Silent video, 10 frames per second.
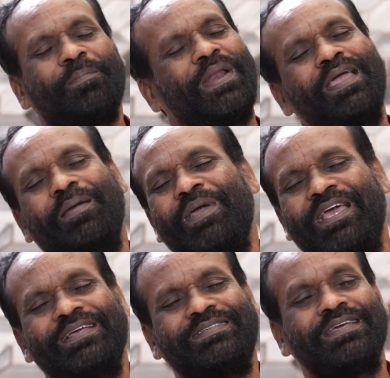ప్రేమే
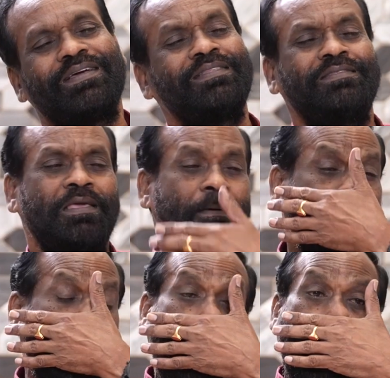జగతికి
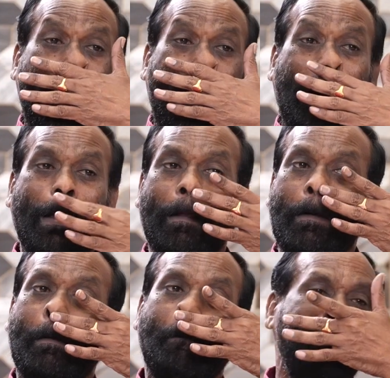
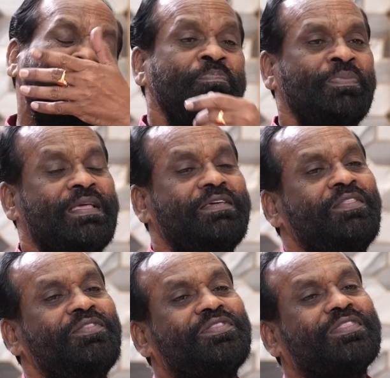ప్రాణం
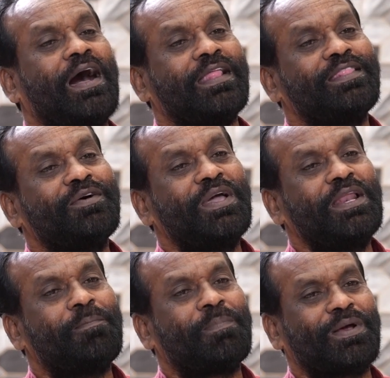ఇంత
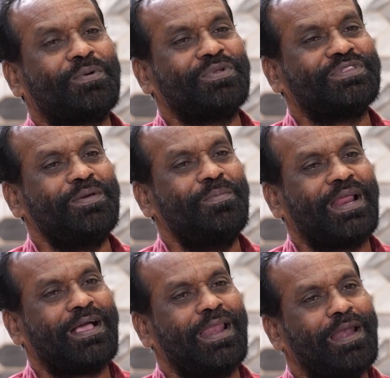అందమైన ప్రకృతి
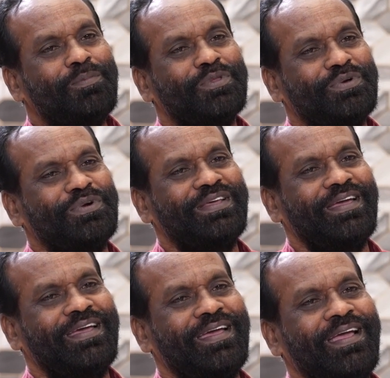మన కళ్ళ ముందు ఉంటే
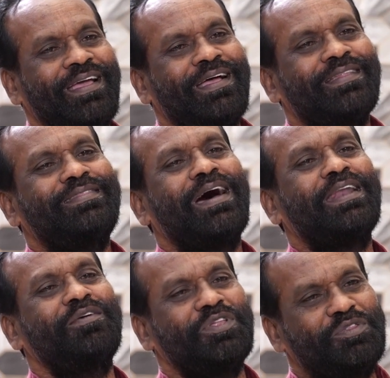
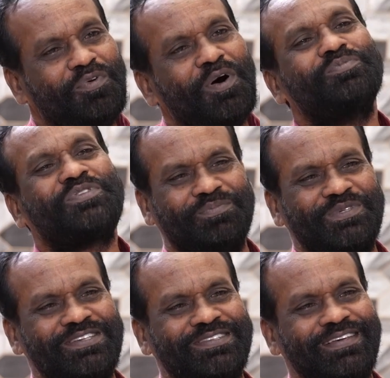దాన్ని విధ్వంసం
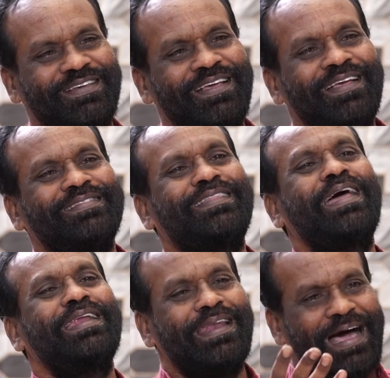చేసి
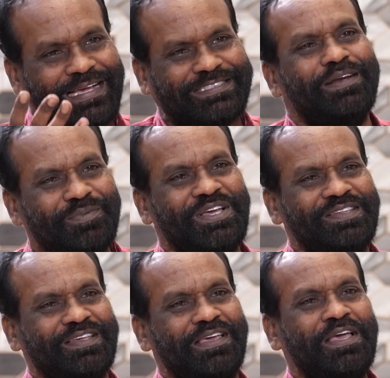దాన్ని నాశనం
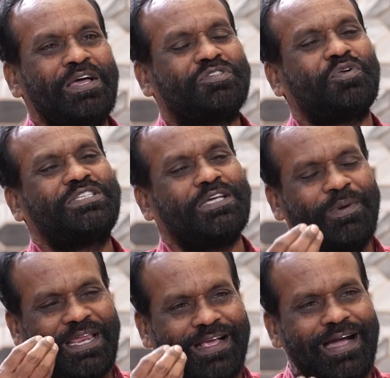చేసి
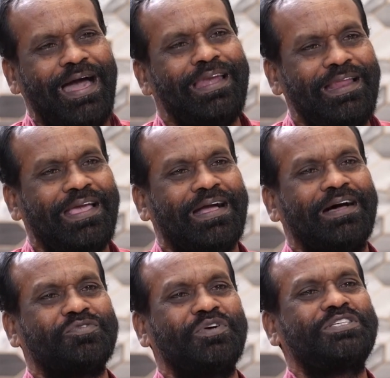స్వచ్ఛమైన గాలి లేక
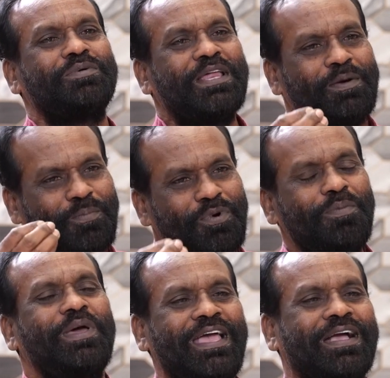స్వచ్ఛమైన
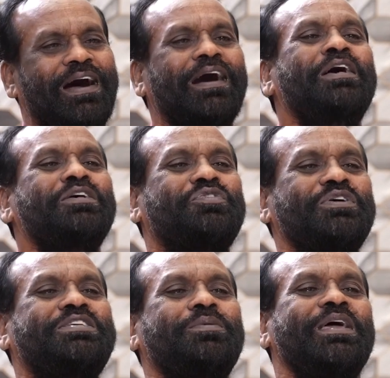భూమి లేక
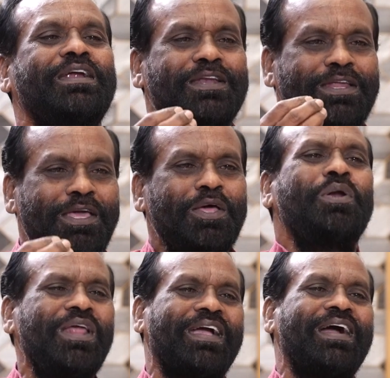స్వచ్ఛమైన
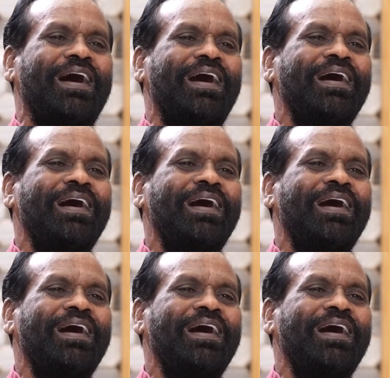నీరు లేక